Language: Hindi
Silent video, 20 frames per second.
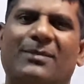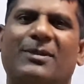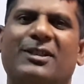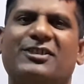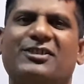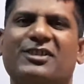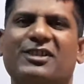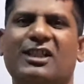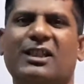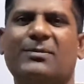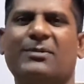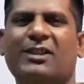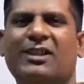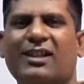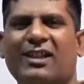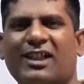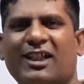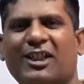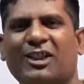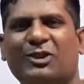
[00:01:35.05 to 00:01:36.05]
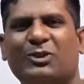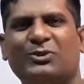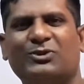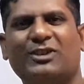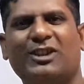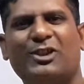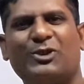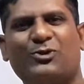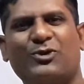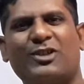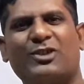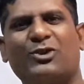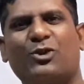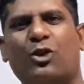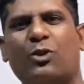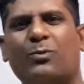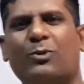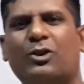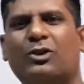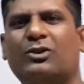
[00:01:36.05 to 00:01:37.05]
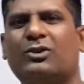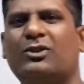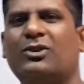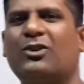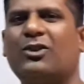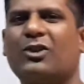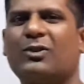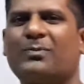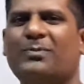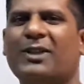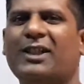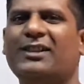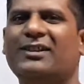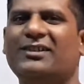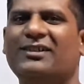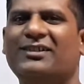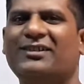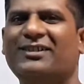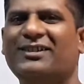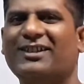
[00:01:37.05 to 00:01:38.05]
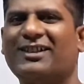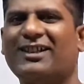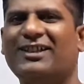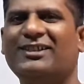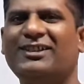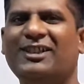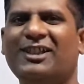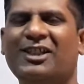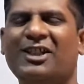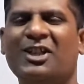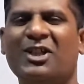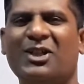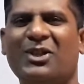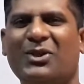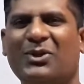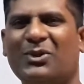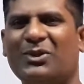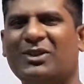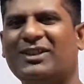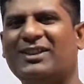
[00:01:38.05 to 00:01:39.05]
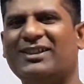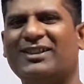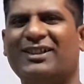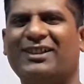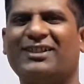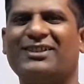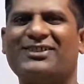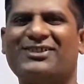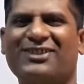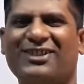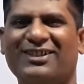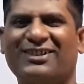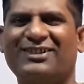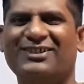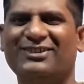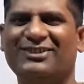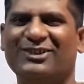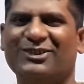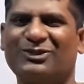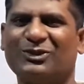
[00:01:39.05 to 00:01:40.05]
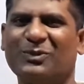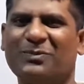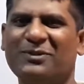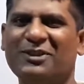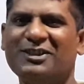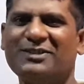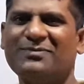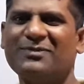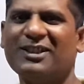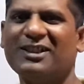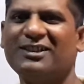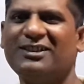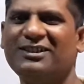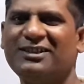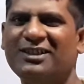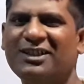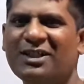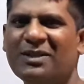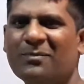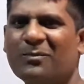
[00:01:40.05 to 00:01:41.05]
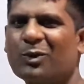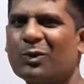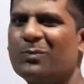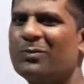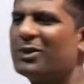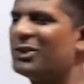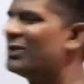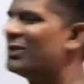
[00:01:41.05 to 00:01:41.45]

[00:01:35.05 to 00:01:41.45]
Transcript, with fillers: एम आई इंडिया में करेंगे तो चलिए इसमें नोटबुक और पेन निकालिए और लिखना स्टार्ट कीजिए सो प्लीज मेक अ प्रॉपर